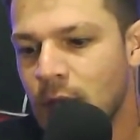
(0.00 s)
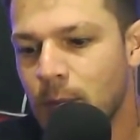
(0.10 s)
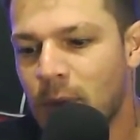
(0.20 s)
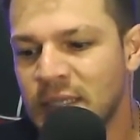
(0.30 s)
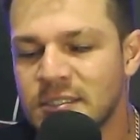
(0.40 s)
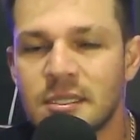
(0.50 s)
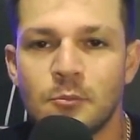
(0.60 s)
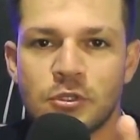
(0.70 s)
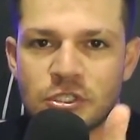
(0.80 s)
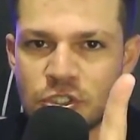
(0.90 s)
mas tem
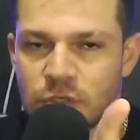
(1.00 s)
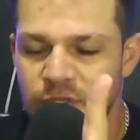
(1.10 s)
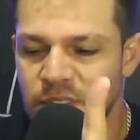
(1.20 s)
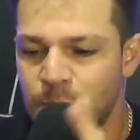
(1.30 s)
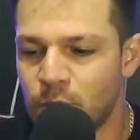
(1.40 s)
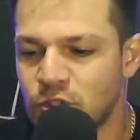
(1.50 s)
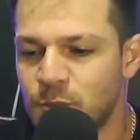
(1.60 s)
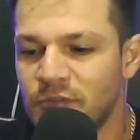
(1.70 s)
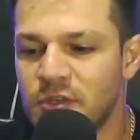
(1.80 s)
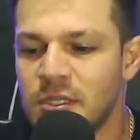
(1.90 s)
muita gente que vai ser pego
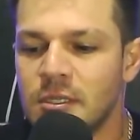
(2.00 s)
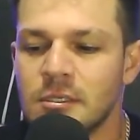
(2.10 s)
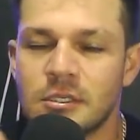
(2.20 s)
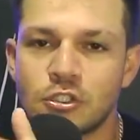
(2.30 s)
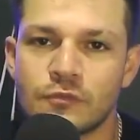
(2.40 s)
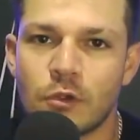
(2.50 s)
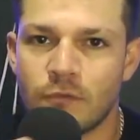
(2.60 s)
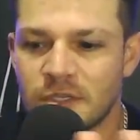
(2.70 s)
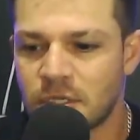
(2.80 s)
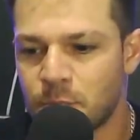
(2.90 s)
desprevenida e a gente vai
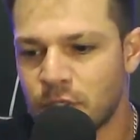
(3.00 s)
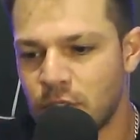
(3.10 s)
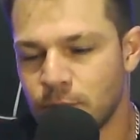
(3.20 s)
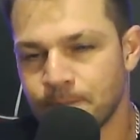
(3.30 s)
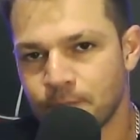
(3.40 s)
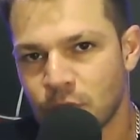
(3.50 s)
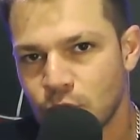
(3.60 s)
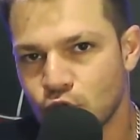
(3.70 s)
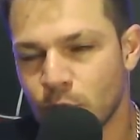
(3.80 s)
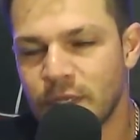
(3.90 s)
conversar um pouquinho
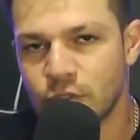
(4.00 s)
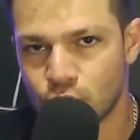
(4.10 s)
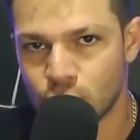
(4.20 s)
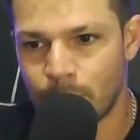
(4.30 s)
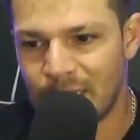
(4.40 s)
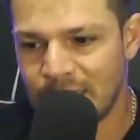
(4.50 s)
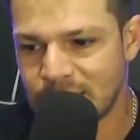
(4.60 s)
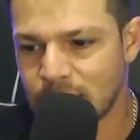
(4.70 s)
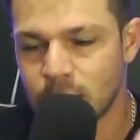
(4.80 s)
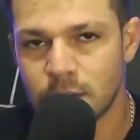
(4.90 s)
sobre isso,
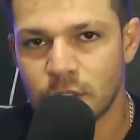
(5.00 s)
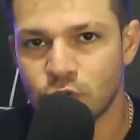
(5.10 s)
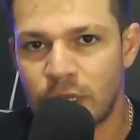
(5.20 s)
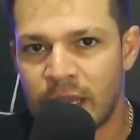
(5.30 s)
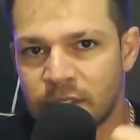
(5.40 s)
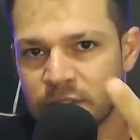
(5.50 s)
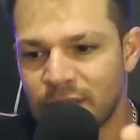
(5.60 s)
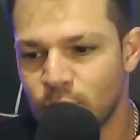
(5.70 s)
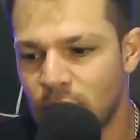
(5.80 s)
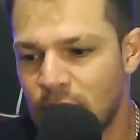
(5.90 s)
beleza? Deixa o like, se
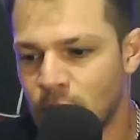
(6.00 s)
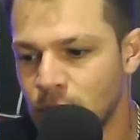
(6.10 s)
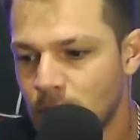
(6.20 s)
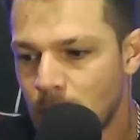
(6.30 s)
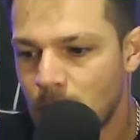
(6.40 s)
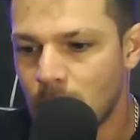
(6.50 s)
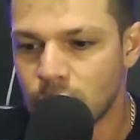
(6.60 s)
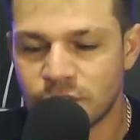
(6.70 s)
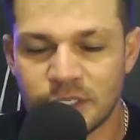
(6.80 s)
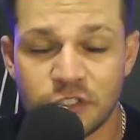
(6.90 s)
inscreve no canal,
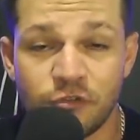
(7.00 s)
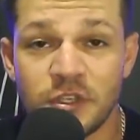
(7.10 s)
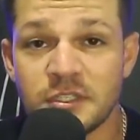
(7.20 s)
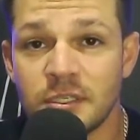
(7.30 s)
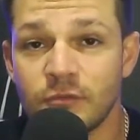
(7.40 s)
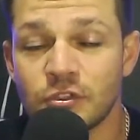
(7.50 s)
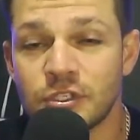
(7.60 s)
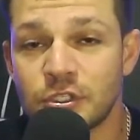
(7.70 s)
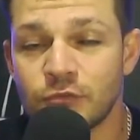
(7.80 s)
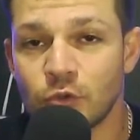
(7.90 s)
certifique-se que
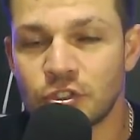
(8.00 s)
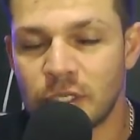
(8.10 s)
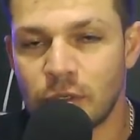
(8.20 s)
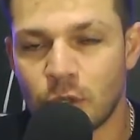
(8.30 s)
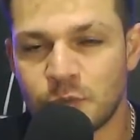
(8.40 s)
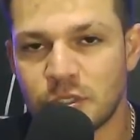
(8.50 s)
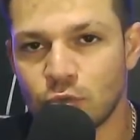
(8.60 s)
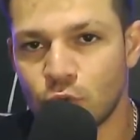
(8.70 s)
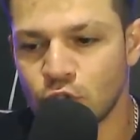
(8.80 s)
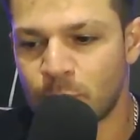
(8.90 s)
você ativou o sininho na opção
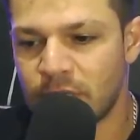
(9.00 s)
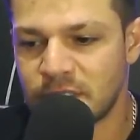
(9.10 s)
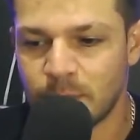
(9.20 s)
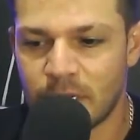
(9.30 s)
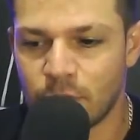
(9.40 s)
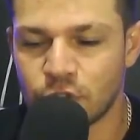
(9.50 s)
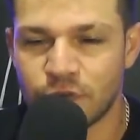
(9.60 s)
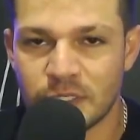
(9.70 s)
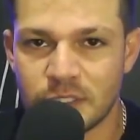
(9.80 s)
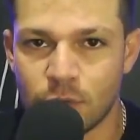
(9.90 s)
todos para receber a
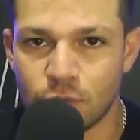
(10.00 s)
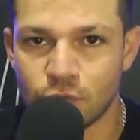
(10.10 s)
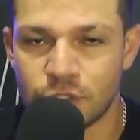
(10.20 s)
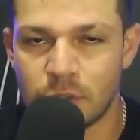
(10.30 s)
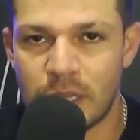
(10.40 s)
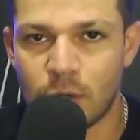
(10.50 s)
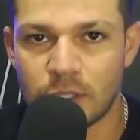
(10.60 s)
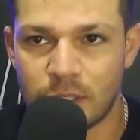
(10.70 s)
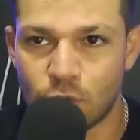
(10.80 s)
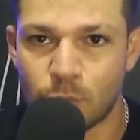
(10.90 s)
notificação no celular ou
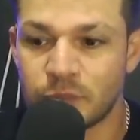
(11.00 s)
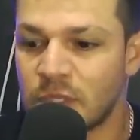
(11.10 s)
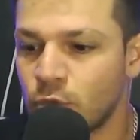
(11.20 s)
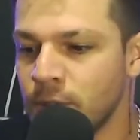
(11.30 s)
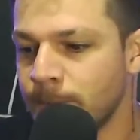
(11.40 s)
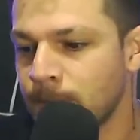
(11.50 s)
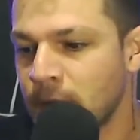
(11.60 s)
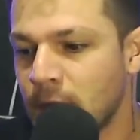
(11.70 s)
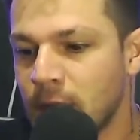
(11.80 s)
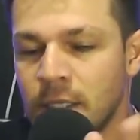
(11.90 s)
até no computador.
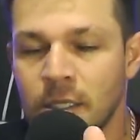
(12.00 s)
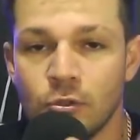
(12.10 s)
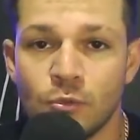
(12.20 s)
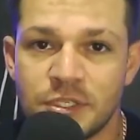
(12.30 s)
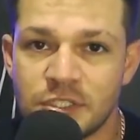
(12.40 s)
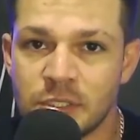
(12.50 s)
E no Insta